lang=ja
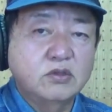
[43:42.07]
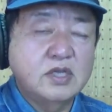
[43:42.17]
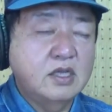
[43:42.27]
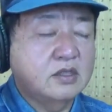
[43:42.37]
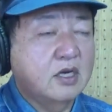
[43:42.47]

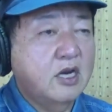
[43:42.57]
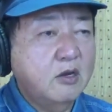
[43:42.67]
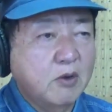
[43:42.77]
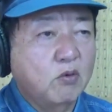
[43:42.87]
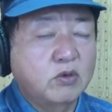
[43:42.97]
請され
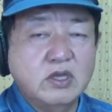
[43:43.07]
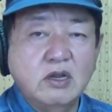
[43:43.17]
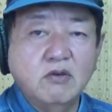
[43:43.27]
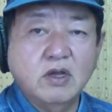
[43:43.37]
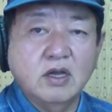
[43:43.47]
れば沖
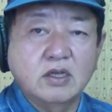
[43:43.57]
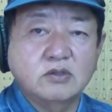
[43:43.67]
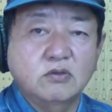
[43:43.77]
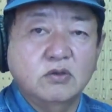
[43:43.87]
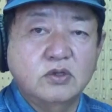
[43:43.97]
縄から
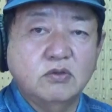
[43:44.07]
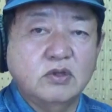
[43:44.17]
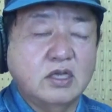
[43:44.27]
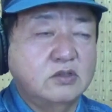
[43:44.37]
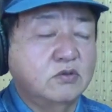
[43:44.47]
その人
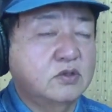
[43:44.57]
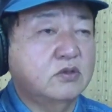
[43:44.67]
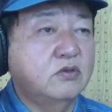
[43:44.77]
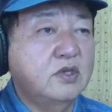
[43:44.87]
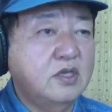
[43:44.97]
たちを
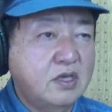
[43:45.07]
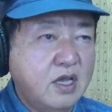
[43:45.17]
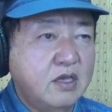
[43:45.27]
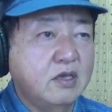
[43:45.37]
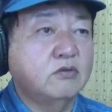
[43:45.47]
救いに
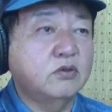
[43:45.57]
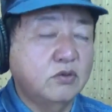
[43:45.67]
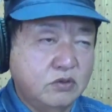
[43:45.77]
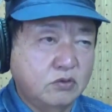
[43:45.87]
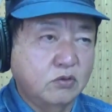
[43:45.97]
ね、行くと
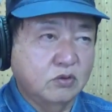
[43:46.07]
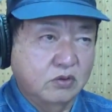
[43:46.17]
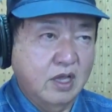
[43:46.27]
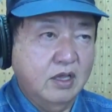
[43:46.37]
いうことで、